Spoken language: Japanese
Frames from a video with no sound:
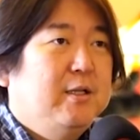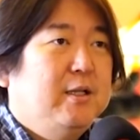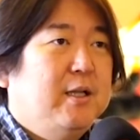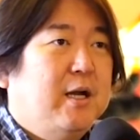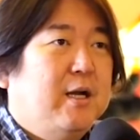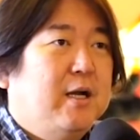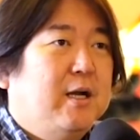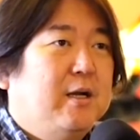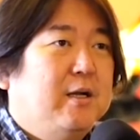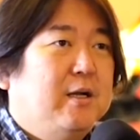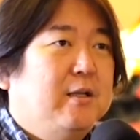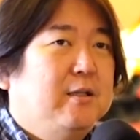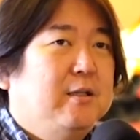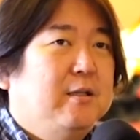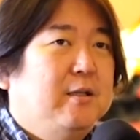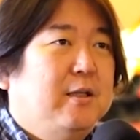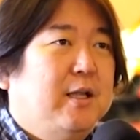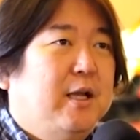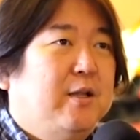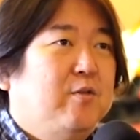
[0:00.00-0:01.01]
なんか
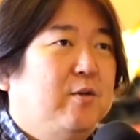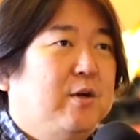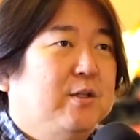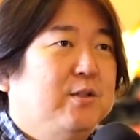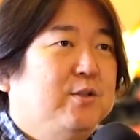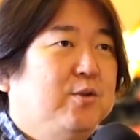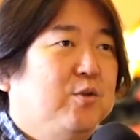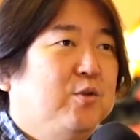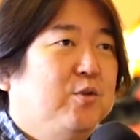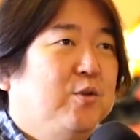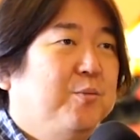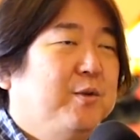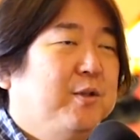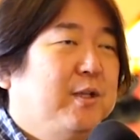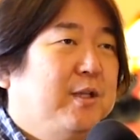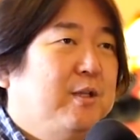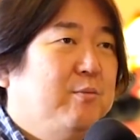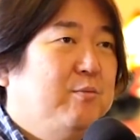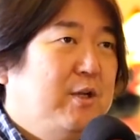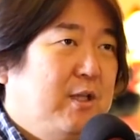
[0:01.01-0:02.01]
何とかしようと思っ
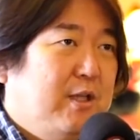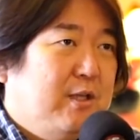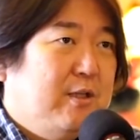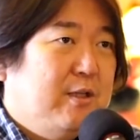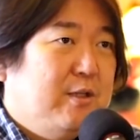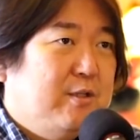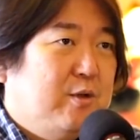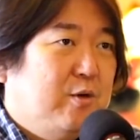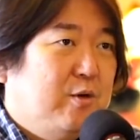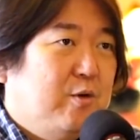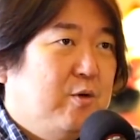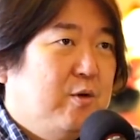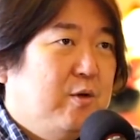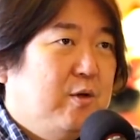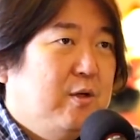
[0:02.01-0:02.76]
たって無理なんですよ。